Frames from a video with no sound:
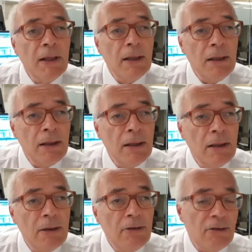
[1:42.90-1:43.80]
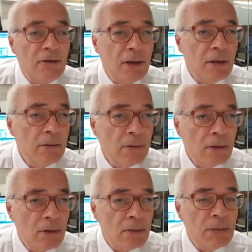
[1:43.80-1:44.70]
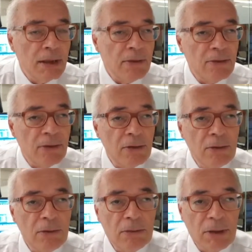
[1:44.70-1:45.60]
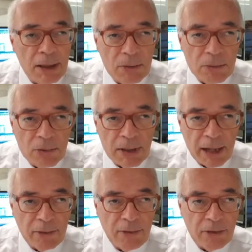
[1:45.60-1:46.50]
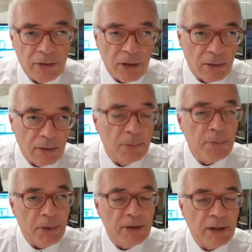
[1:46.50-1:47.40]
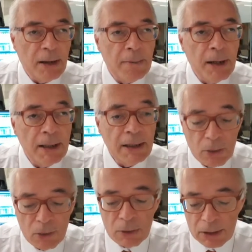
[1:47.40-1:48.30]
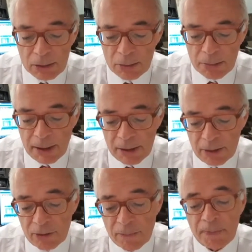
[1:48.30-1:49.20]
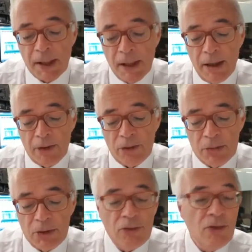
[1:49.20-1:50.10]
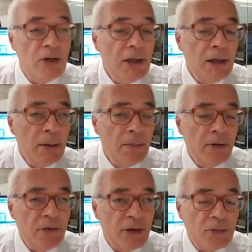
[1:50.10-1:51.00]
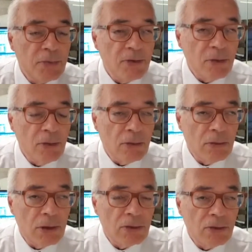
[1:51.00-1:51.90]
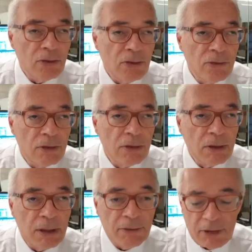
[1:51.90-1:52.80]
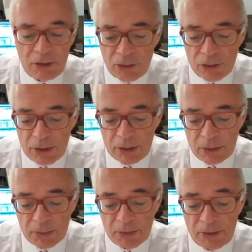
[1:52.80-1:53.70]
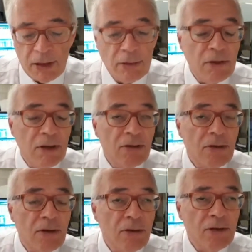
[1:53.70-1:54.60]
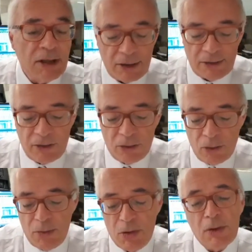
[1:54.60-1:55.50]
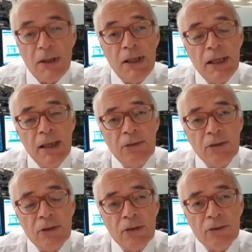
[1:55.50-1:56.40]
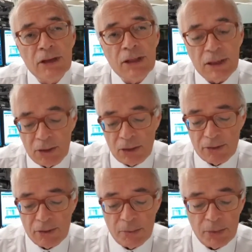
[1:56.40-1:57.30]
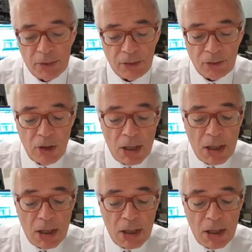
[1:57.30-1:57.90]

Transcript: e dizendo que o Brasil tem um buraco fiscal que pode acabar engolindo o país. Resumo do dia: Bovespa encerrou com alta de 1,28%, índice 95.599 pontos.